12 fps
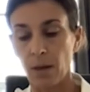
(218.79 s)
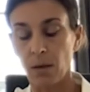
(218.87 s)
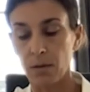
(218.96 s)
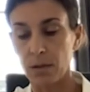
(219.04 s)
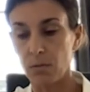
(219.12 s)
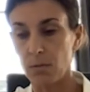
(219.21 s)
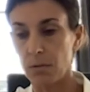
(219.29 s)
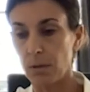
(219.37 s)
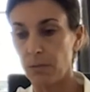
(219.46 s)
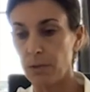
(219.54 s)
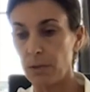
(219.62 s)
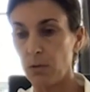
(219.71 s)
euh, c'est une
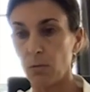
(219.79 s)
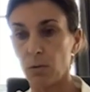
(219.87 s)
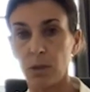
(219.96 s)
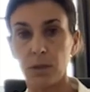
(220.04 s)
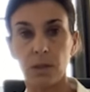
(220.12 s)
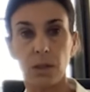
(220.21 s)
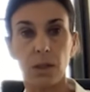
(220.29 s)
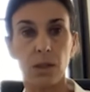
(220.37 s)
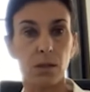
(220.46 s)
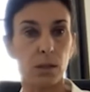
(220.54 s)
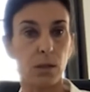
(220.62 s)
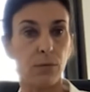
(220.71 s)
définition qui
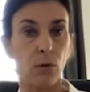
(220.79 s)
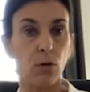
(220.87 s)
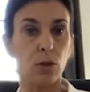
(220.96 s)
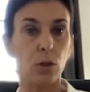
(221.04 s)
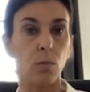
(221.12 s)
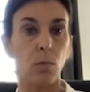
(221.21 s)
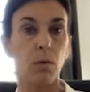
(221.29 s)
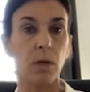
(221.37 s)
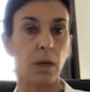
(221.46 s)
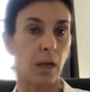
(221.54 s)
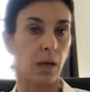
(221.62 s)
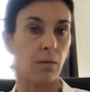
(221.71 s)
s'est forgée au moment
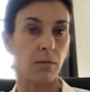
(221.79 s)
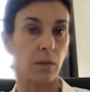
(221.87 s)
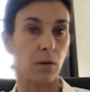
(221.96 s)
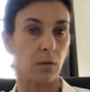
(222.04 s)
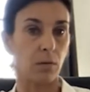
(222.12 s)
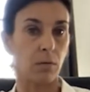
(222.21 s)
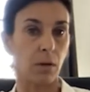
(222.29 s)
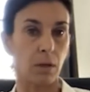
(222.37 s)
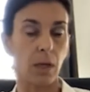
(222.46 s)
de dans,